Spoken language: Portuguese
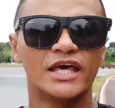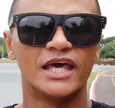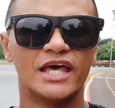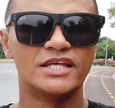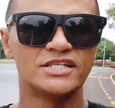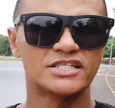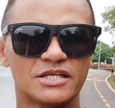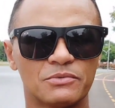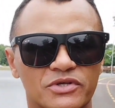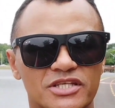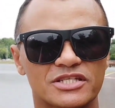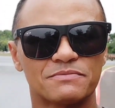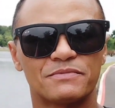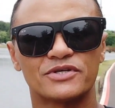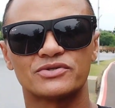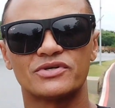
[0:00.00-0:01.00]
Existem muitas
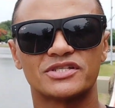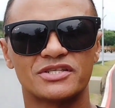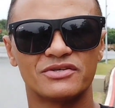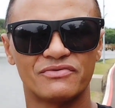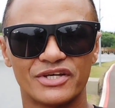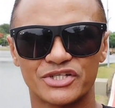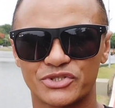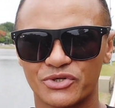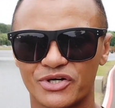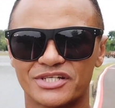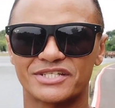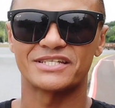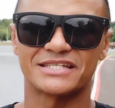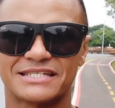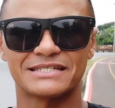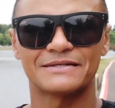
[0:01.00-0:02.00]
pessoas
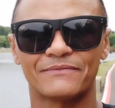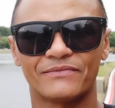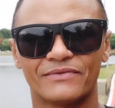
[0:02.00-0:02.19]
invejosas.